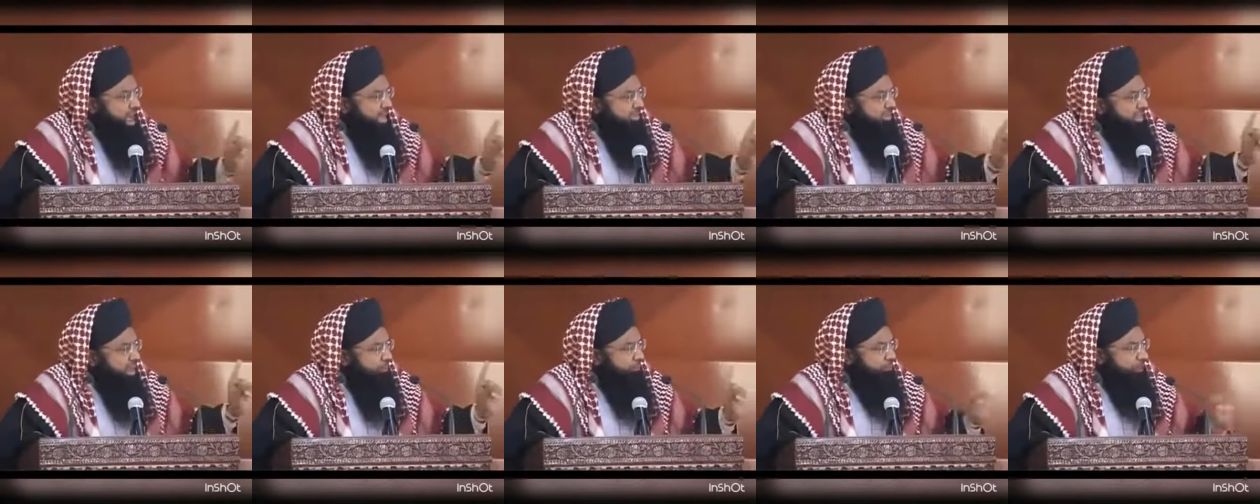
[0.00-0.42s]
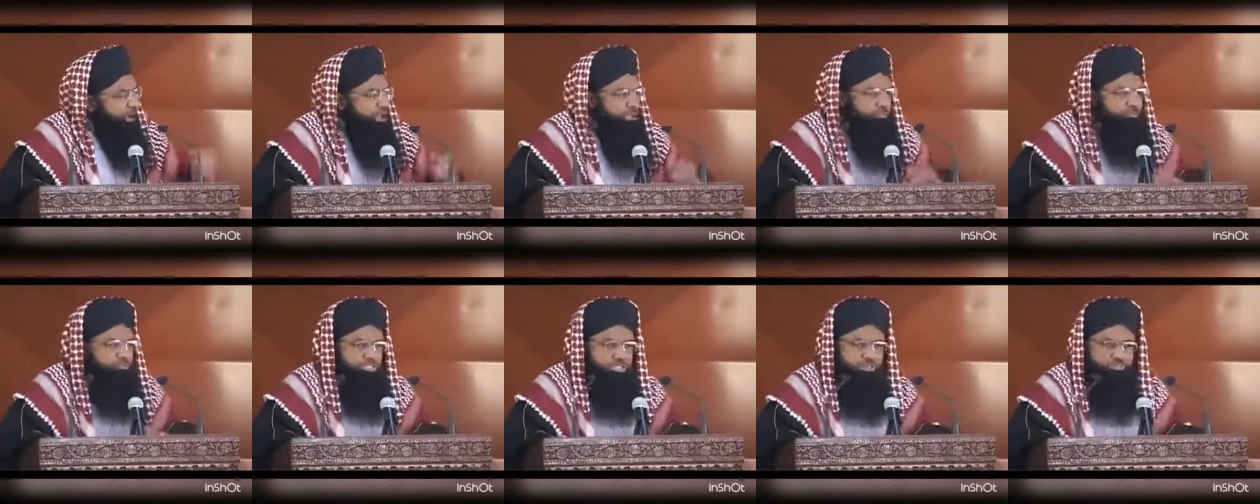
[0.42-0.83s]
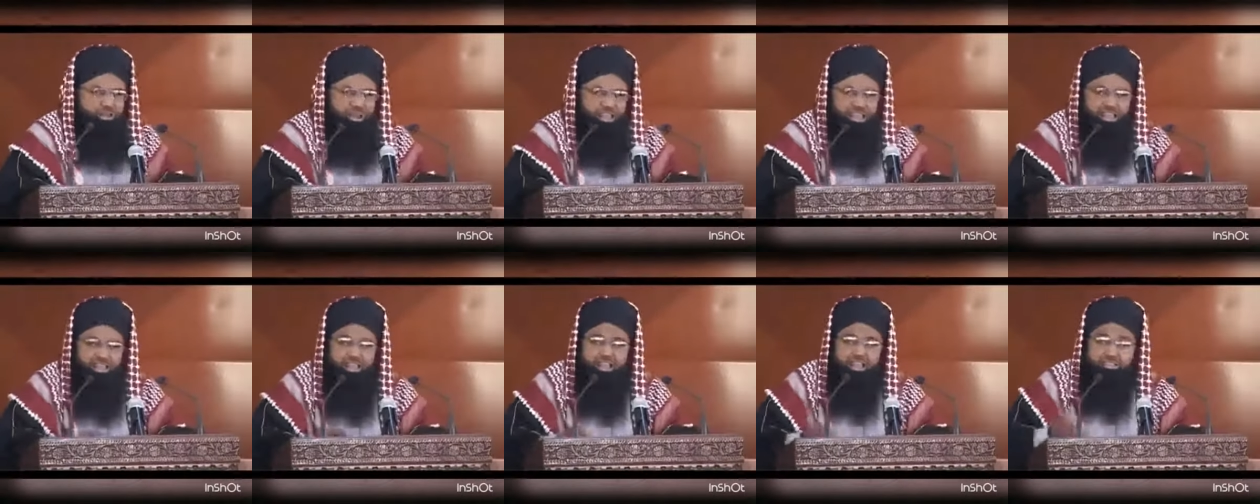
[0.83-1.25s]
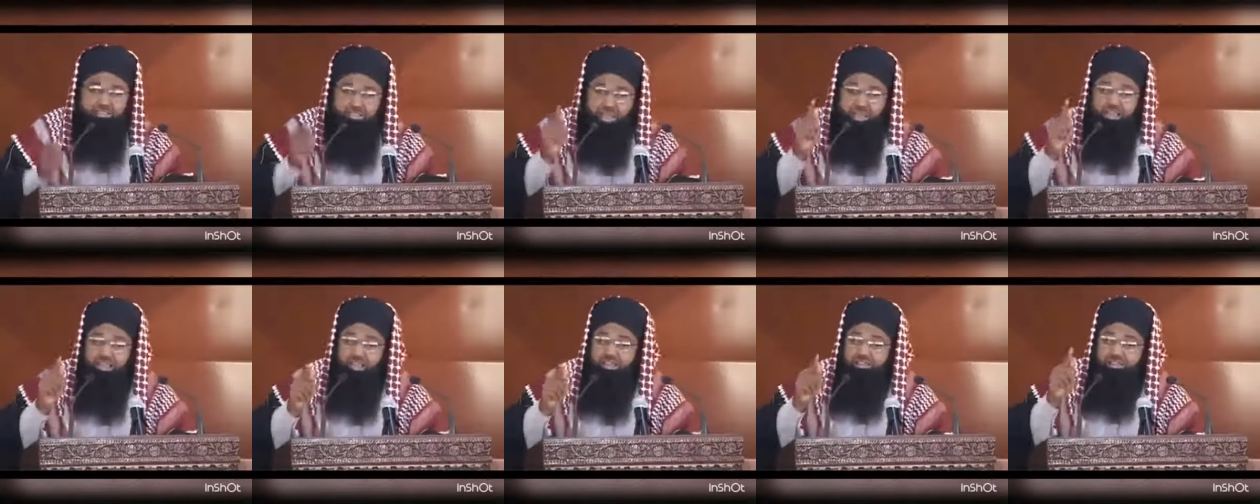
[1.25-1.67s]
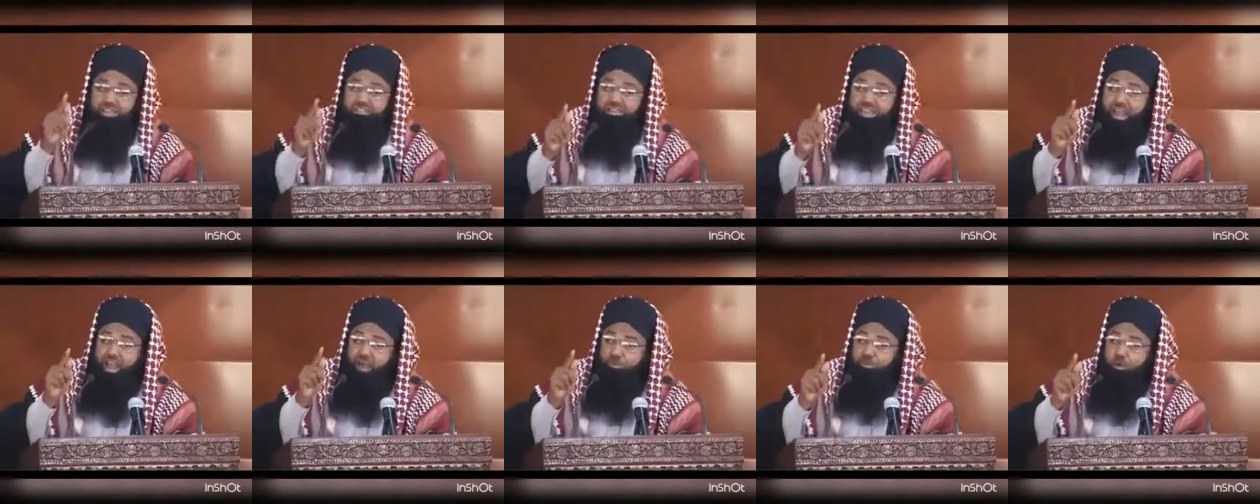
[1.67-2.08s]
அந்த அப்பாவி முஸ்லிம்களை தங்களுக்கு
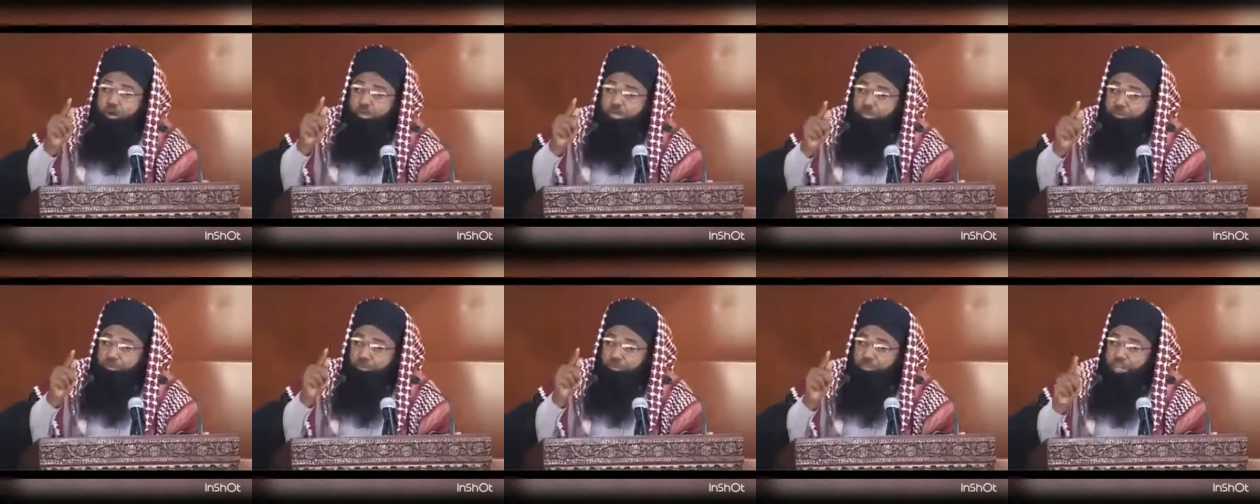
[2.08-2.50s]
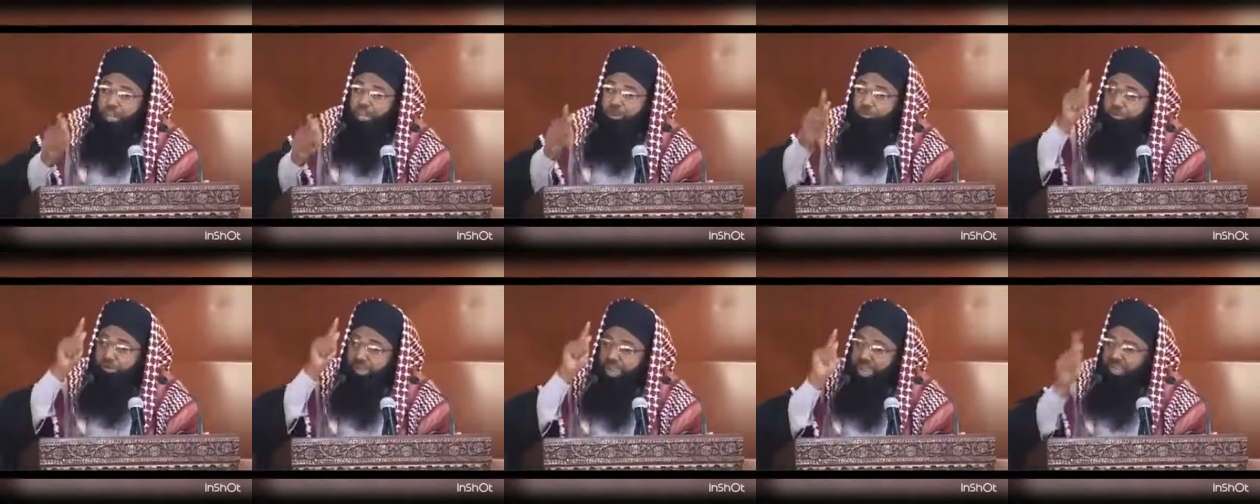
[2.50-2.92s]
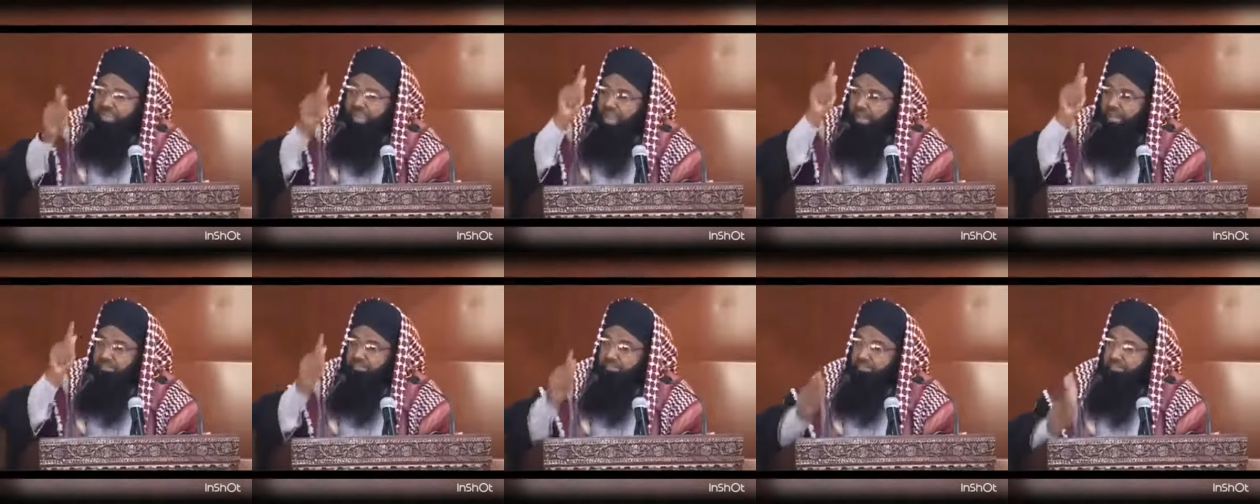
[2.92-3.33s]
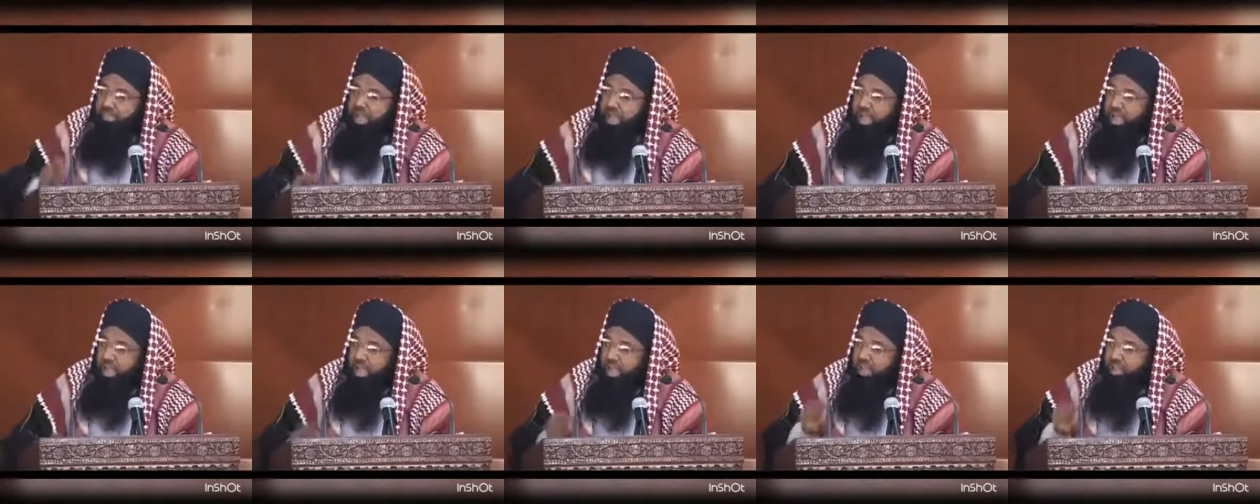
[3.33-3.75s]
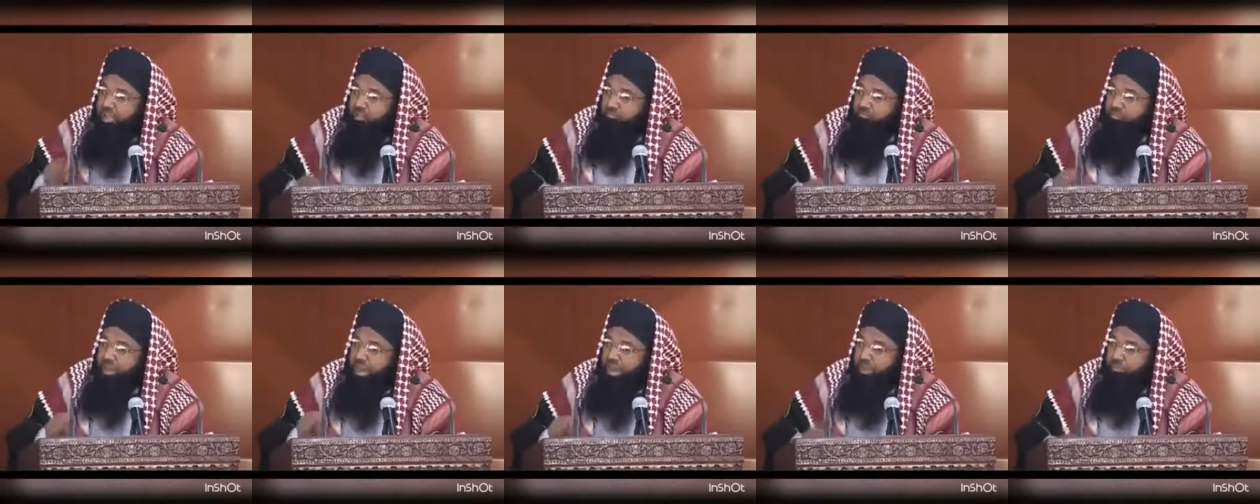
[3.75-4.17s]
எதிராக ஓட்டு போட்டார் ஒரே காரணத்திற்காக
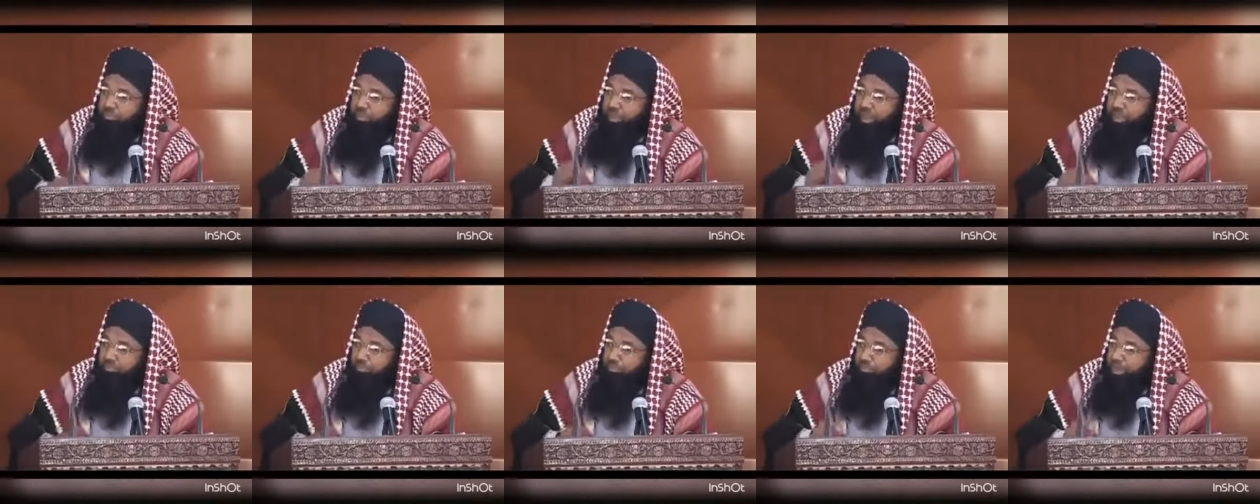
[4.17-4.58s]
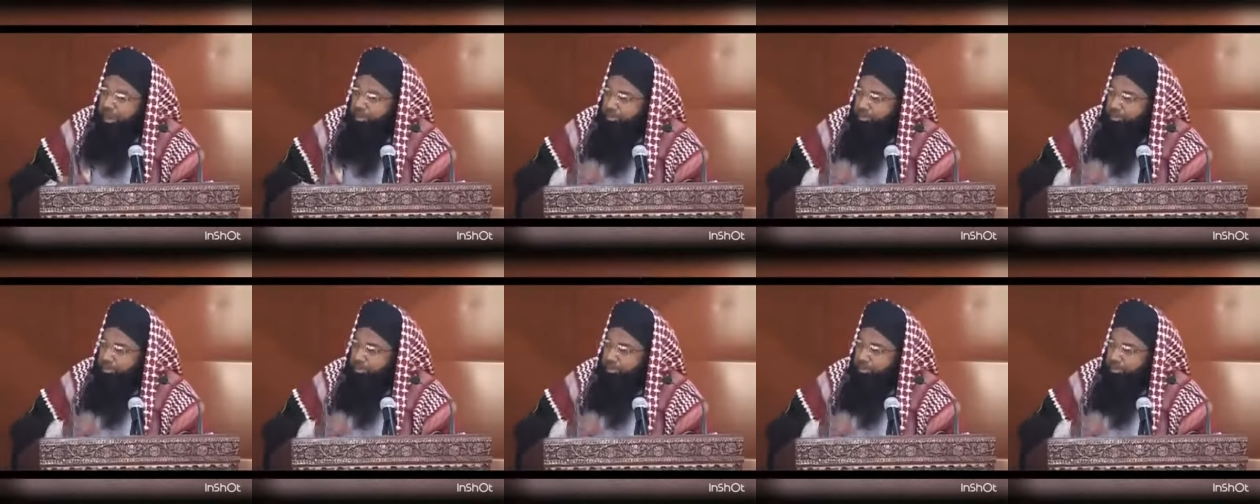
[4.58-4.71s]
வேலுப்பிள்ளை